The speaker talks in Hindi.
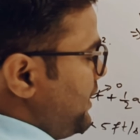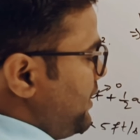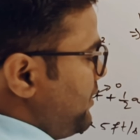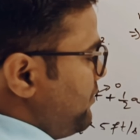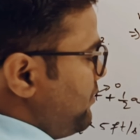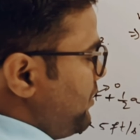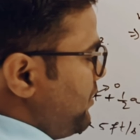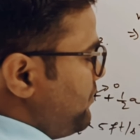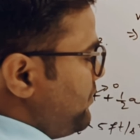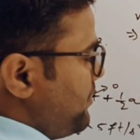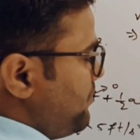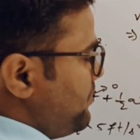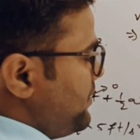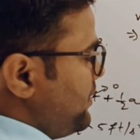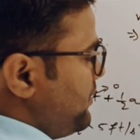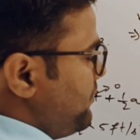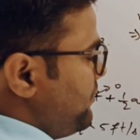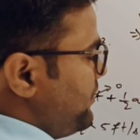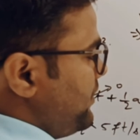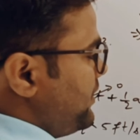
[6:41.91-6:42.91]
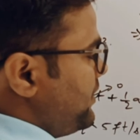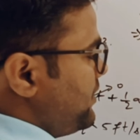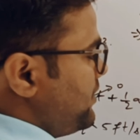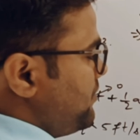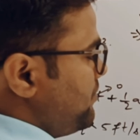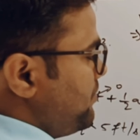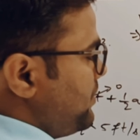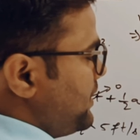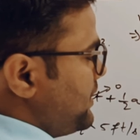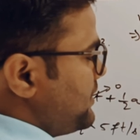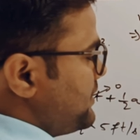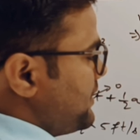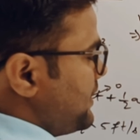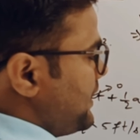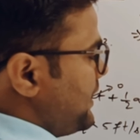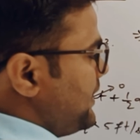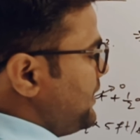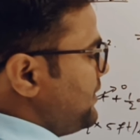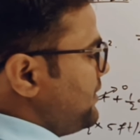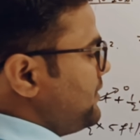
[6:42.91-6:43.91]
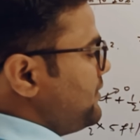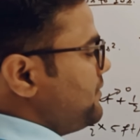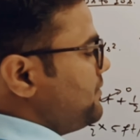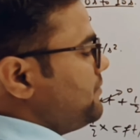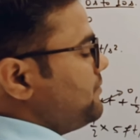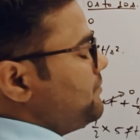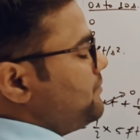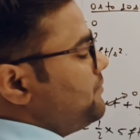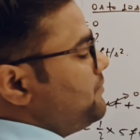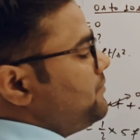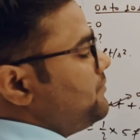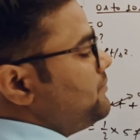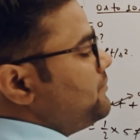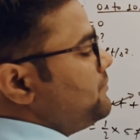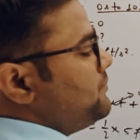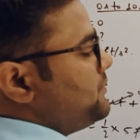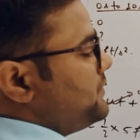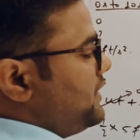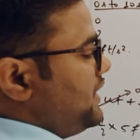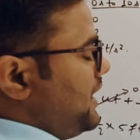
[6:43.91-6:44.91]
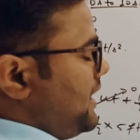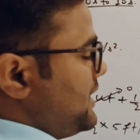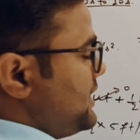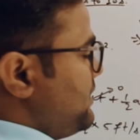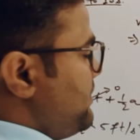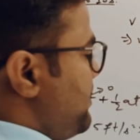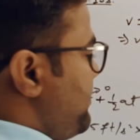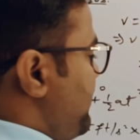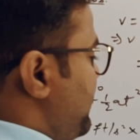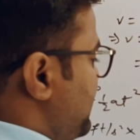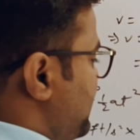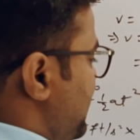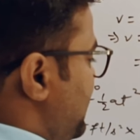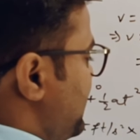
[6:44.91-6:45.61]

यही हुआ फिफ्टी फिट पर सेकेंड तो यहाँ से भी हम